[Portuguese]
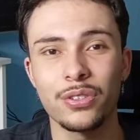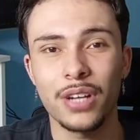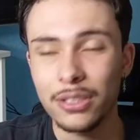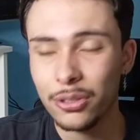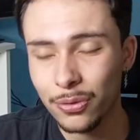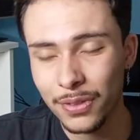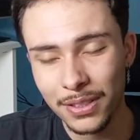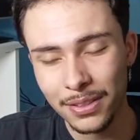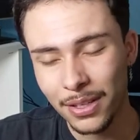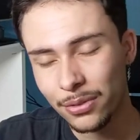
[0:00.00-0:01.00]
Cada dúvida de
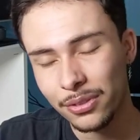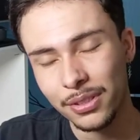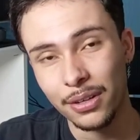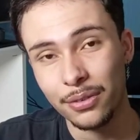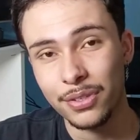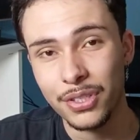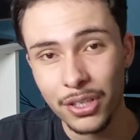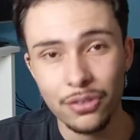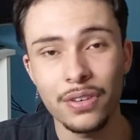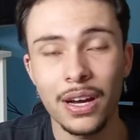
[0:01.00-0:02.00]
teste unitário que você
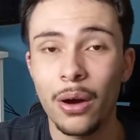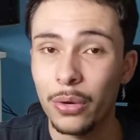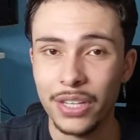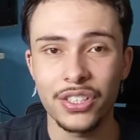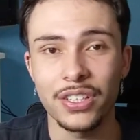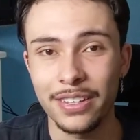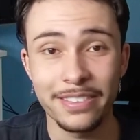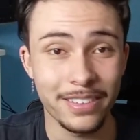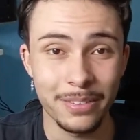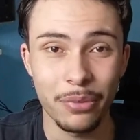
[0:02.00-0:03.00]
tiver, alguém já
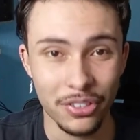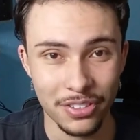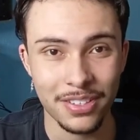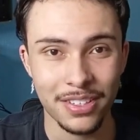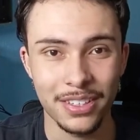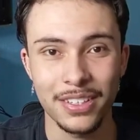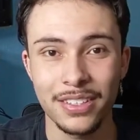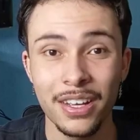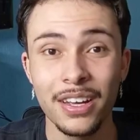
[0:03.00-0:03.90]
teve, pode ter certeza.